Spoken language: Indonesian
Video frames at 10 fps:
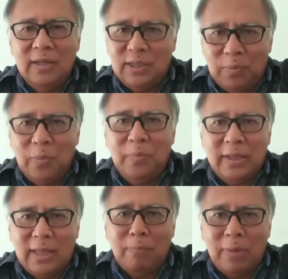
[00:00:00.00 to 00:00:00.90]
Sebelum
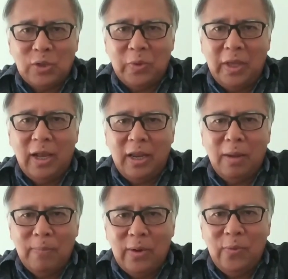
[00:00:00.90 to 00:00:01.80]
kita masuki hari
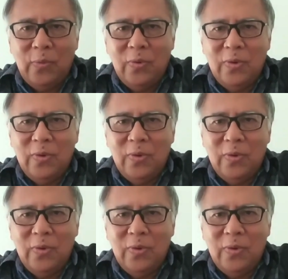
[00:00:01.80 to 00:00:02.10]
yang baru,